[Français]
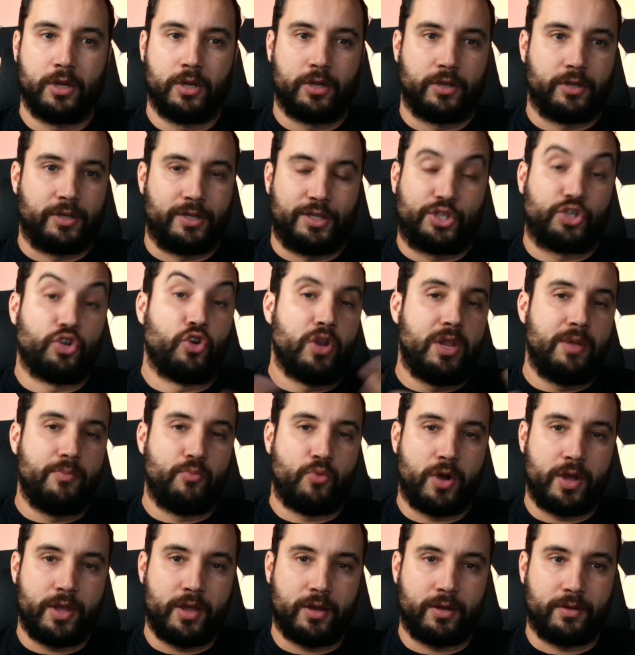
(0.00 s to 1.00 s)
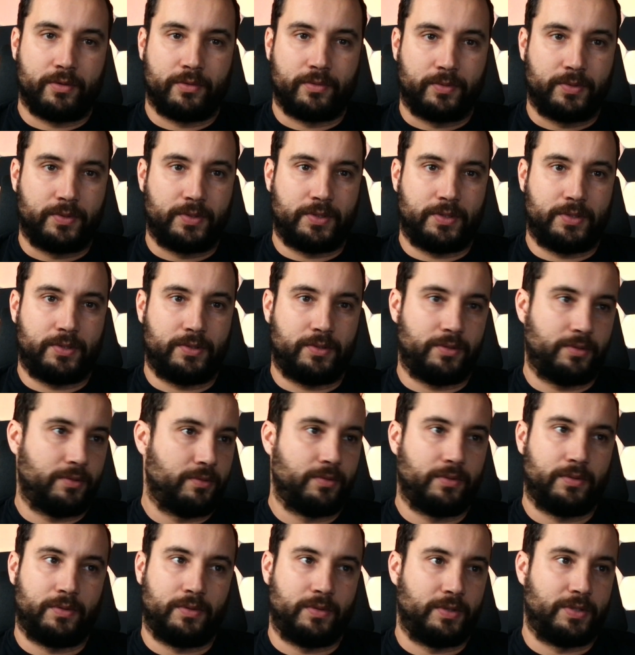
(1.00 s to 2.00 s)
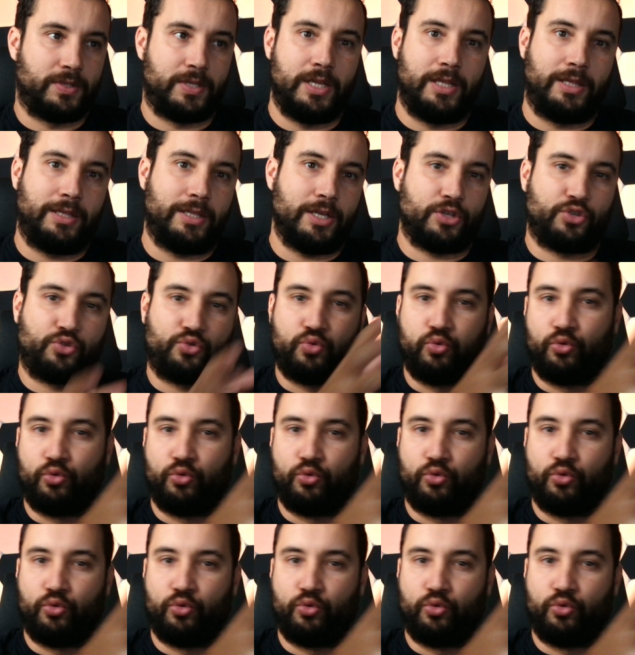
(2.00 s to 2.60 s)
ils ont les moyens. S'ils testent tout le